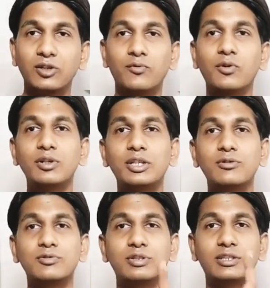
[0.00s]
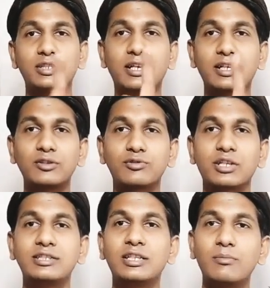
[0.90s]
तो वह दिन उस इंसान का
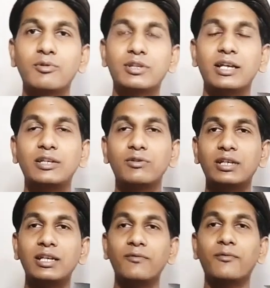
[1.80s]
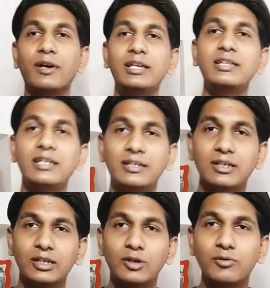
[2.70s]
दूसरा जन्म होता है क्योंकि वही दिन
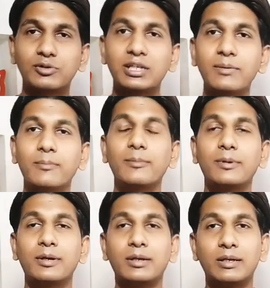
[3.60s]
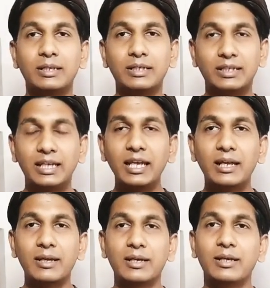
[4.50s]
उसे ये
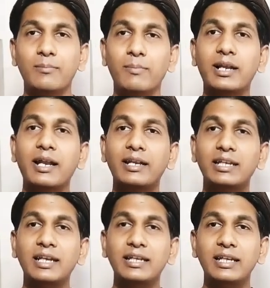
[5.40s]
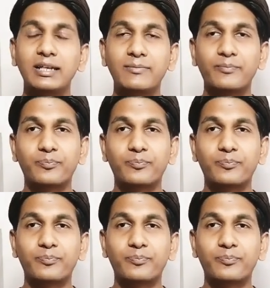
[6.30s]
बनाने के लिए